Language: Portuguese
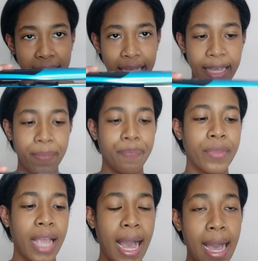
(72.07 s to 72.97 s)
aqui,
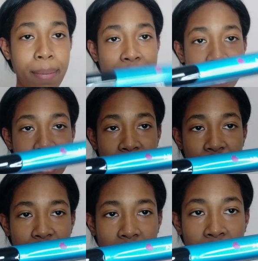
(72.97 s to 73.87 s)
a Britânia
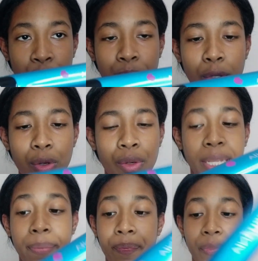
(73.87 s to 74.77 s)
Titanium
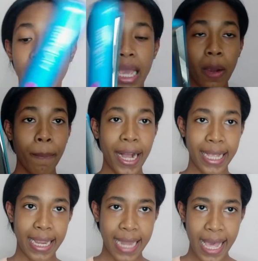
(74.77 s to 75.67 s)
Blue, eu
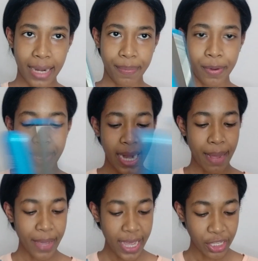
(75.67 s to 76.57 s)
paguei nela,
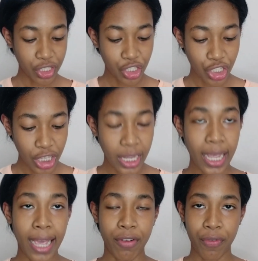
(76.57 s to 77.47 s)
primeiramente,
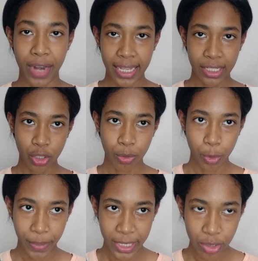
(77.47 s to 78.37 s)
eu vou falar aqui
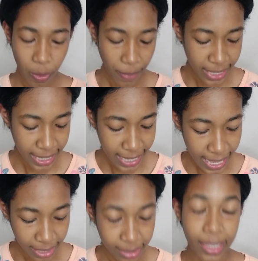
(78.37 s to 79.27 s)
sobre o preço que eu paguei
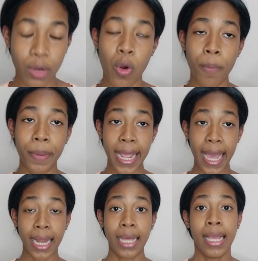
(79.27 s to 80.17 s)
nela. Eu comprei
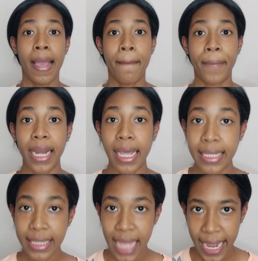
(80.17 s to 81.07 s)
ela pela
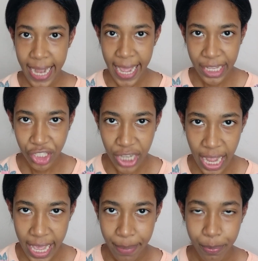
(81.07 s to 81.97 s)
internet
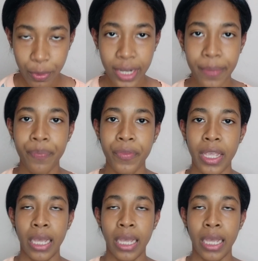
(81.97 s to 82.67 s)
na época